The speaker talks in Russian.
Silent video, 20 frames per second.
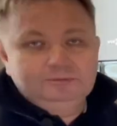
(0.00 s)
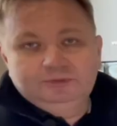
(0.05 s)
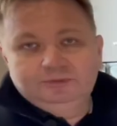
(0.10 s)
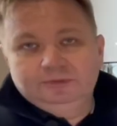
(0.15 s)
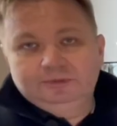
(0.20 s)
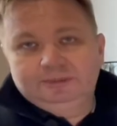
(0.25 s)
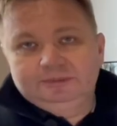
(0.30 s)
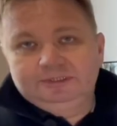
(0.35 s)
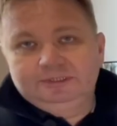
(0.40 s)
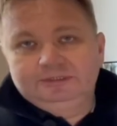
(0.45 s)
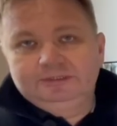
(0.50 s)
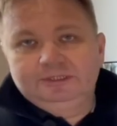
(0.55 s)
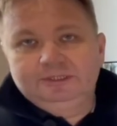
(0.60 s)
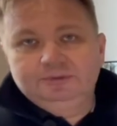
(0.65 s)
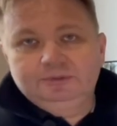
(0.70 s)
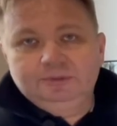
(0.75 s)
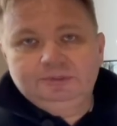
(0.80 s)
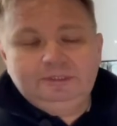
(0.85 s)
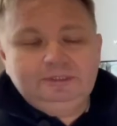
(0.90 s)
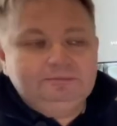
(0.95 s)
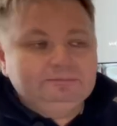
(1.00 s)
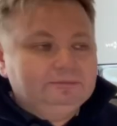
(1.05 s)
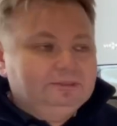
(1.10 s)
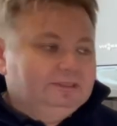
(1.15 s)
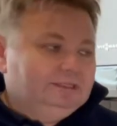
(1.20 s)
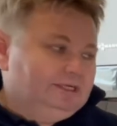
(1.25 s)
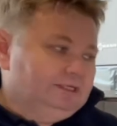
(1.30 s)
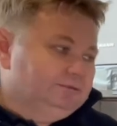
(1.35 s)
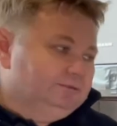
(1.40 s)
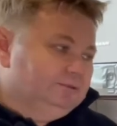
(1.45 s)
много технологий,
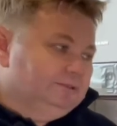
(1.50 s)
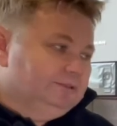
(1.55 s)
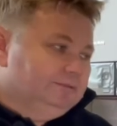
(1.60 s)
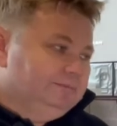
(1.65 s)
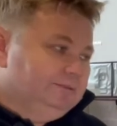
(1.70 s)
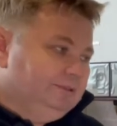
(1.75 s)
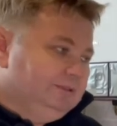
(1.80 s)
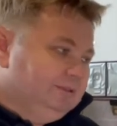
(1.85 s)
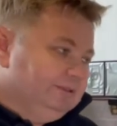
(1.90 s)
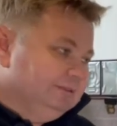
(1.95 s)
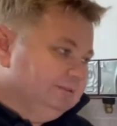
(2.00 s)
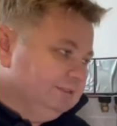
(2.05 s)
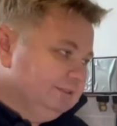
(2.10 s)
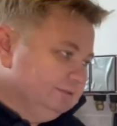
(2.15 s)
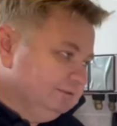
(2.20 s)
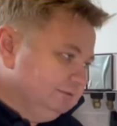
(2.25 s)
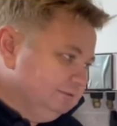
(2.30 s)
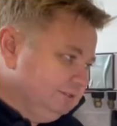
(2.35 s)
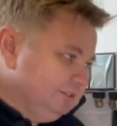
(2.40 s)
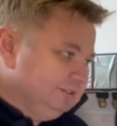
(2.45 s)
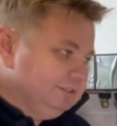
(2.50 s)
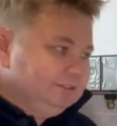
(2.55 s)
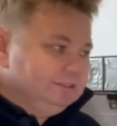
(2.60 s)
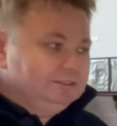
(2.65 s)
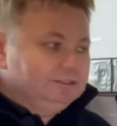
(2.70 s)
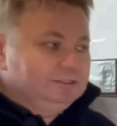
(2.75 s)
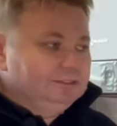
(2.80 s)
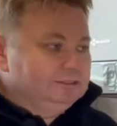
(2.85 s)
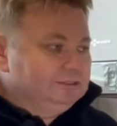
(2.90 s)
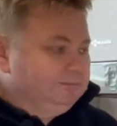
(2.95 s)
которые были
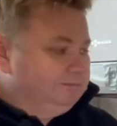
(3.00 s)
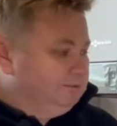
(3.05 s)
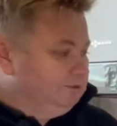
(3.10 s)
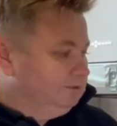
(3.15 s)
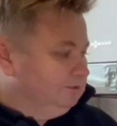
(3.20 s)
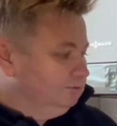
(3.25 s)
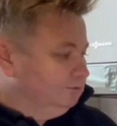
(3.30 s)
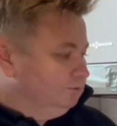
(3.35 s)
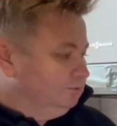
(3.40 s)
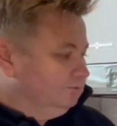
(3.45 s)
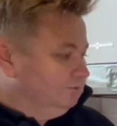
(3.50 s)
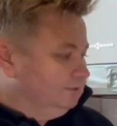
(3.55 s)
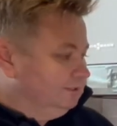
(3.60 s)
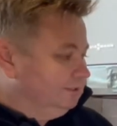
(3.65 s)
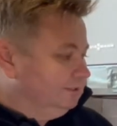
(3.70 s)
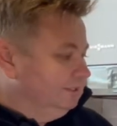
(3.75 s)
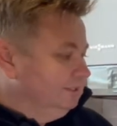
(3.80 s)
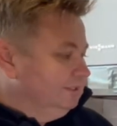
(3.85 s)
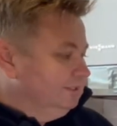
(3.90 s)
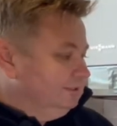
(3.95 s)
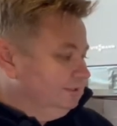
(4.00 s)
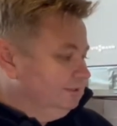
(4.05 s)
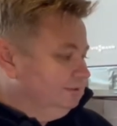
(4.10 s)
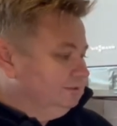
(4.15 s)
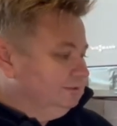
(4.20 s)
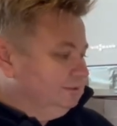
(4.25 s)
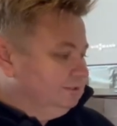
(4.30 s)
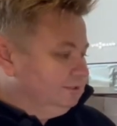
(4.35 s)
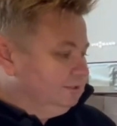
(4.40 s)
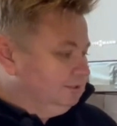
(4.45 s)
частично запатентованы, и
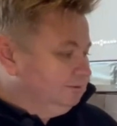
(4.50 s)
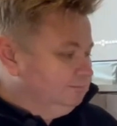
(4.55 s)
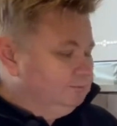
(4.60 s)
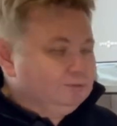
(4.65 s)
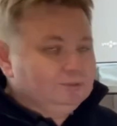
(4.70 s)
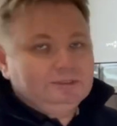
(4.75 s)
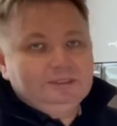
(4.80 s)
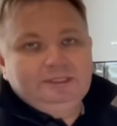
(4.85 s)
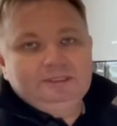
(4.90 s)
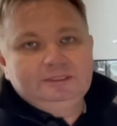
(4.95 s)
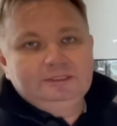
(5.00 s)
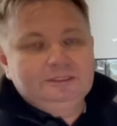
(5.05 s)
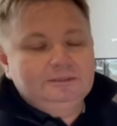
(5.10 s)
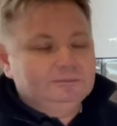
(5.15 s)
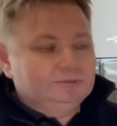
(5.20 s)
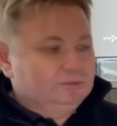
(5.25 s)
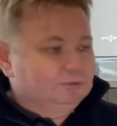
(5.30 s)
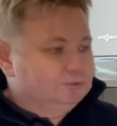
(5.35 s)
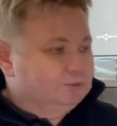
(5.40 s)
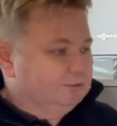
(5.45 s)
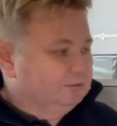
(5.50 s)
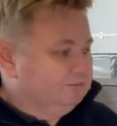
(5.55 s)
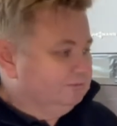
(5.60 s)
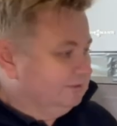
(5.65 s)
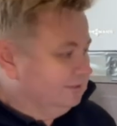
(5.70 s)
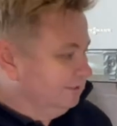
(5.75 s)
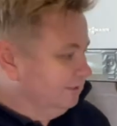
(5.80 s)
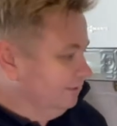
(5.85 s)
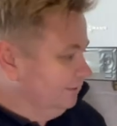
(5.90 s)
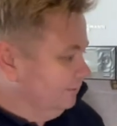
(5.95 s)
до сих пор они нам служат
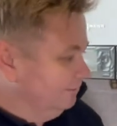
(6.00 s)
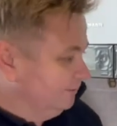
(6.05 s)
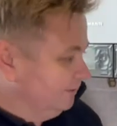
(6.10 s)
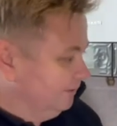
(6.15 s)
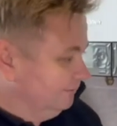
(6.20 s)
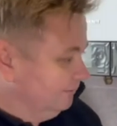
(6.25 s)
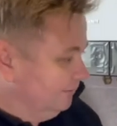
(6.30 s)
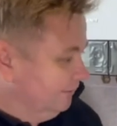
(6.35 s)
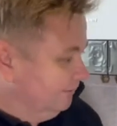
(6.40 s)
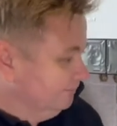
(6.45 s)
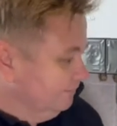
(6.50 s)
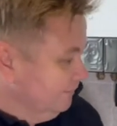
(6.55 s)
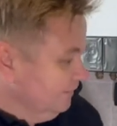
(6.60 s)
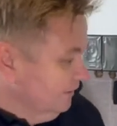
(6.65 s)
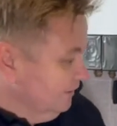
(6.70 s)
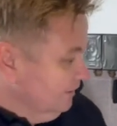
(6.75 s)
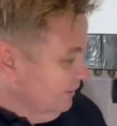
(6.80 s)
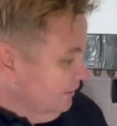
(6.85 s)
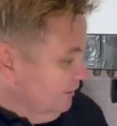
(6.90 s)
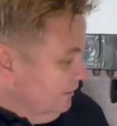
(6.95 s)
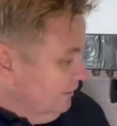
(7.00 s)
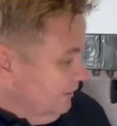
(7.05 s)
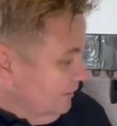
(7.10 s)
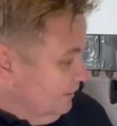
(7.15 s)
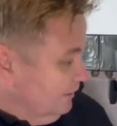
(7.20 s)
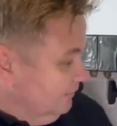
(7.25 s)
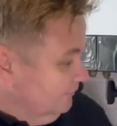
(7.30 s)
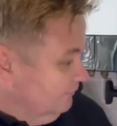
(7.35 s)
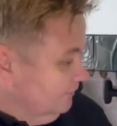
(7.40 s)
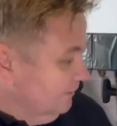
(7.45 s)
верой и правдой.
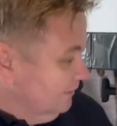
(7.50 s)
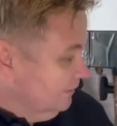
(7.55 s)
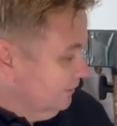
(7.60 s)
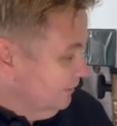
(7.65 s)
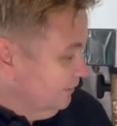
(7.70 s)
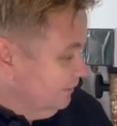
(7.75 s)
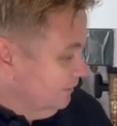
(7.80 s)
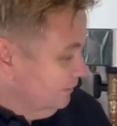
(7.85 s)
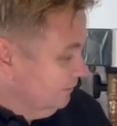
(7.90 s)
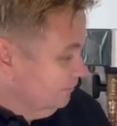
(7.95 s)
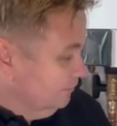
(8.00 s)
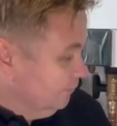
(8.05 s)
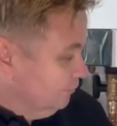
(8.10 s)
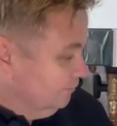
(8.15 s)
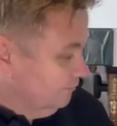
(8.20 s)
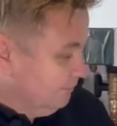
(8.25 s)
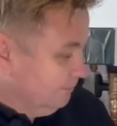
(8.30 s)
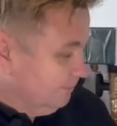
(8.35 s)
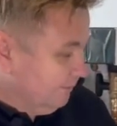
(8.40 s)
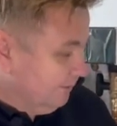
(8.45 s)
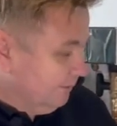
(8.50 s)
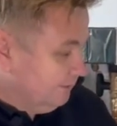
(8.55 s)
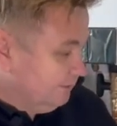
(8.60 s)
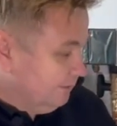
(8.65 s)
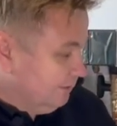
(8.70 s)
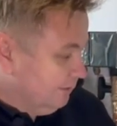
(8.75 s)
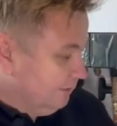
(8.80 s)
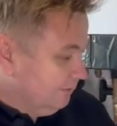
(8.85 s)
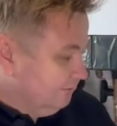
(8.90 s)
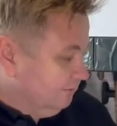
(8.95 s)
Э, фитинги ProfiPress,
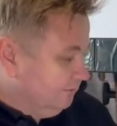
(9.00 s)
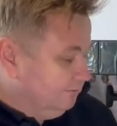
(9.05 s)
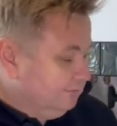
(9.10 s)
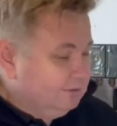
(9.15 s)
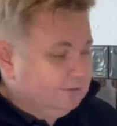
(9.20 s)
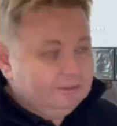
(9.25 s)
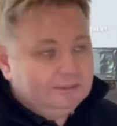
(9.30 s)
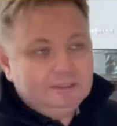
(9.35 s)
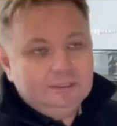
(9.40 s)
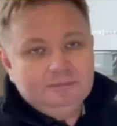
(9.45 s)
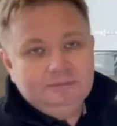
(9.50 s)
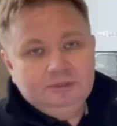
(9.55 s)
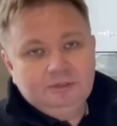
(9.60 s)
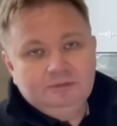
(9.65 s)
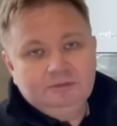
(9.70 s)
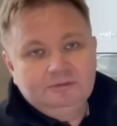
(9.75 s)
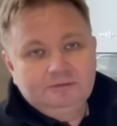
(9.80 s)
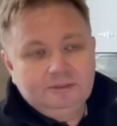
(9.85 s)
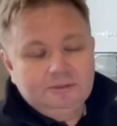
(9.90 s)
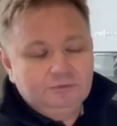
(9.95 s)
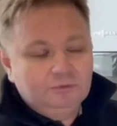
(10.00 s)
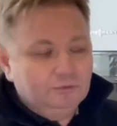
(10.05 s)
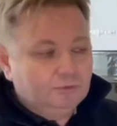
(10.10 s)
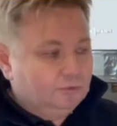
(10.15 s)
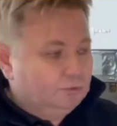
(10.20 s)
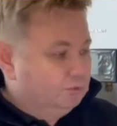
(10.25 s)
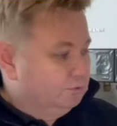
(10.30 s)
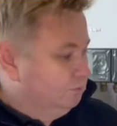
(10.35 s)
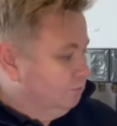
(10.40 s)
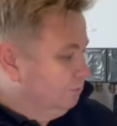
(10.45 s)
как вы видите, имеют двойной
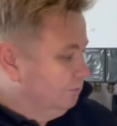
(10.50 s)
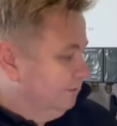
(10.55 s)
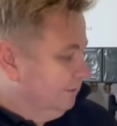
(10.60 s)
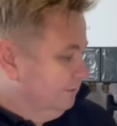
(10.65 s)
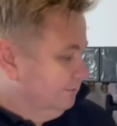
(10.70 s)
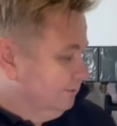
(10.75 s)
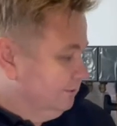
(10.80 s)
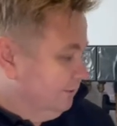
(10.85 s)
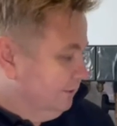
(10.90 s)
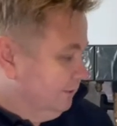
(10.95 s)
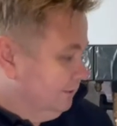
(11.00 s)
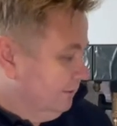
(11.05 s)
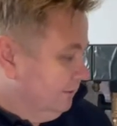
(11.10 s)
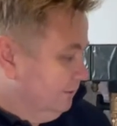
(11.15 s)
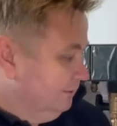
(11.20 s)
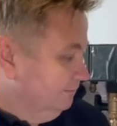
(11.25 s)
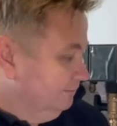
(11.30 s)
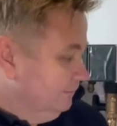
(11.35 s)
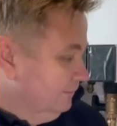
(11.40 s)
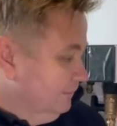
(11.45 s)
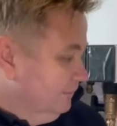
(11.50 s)
контур обжатия.